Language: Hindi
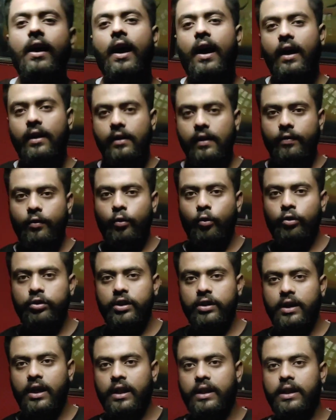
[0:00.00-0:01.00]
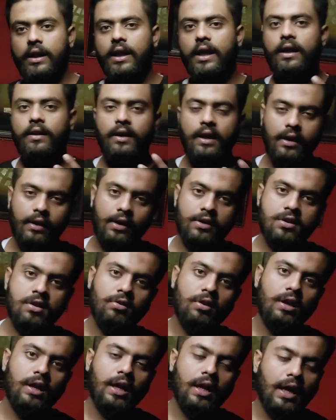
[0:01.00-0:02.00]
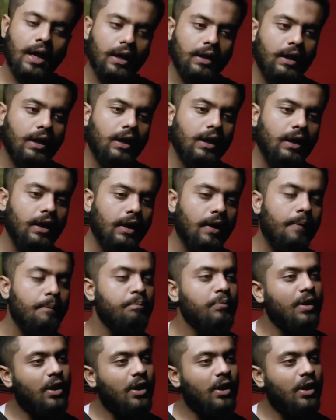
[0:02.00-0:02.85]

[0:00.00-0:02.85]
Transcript: हर दफा कोशिश रहती है नई नई चीजें लेके आने के लिए